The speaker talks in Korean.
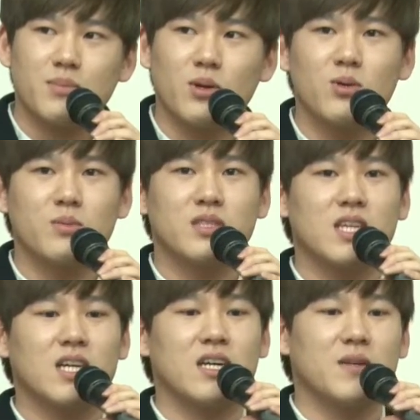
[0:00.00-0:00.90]
별로
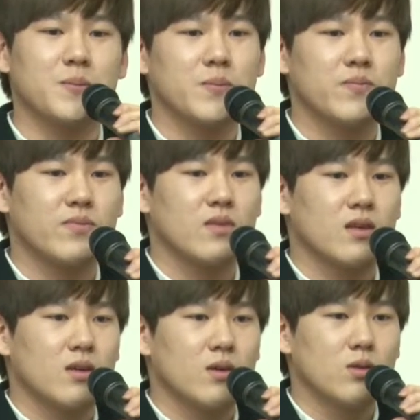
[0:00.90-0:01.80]
없으니까
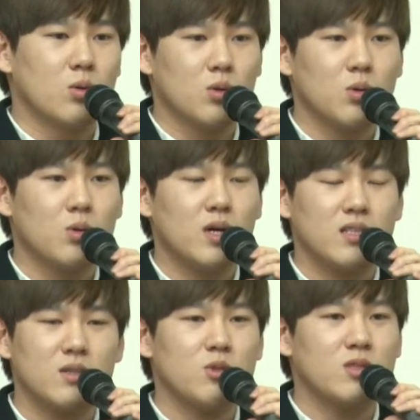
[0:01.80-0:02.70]
놀고
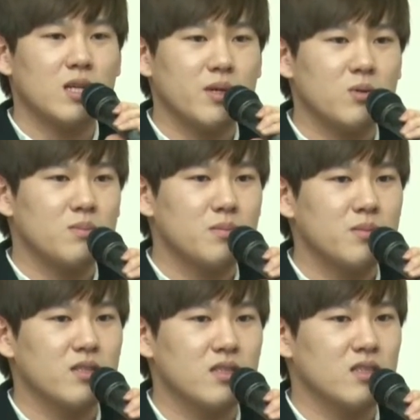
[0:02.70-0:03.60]
학점도 잘 받고
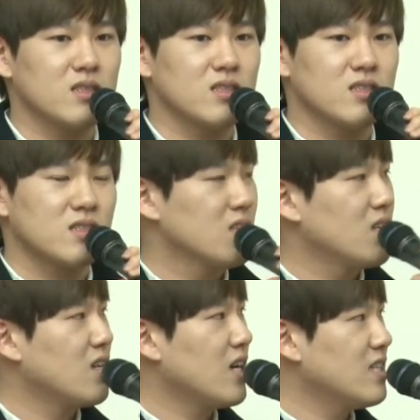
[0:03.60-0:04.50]
싶으면은
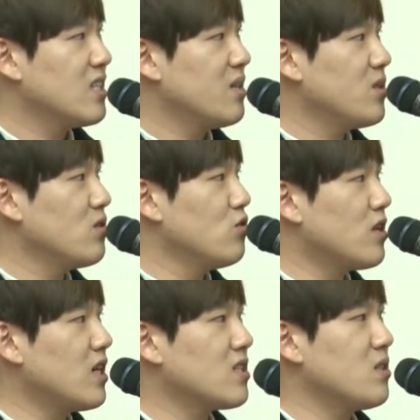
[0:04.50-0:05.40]
가능하면
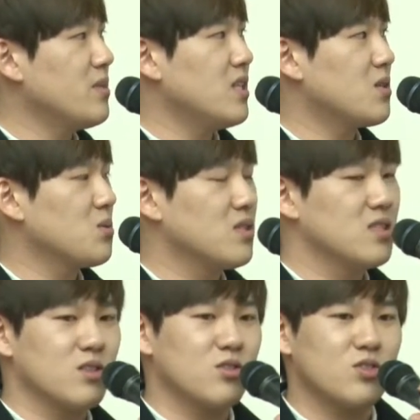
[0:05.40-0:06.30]
6학점 이하로
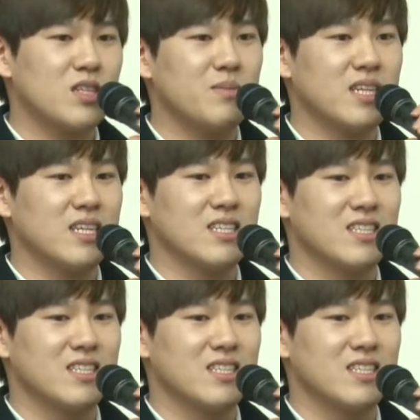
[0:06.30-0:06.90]
듣는 걸 추천합니다.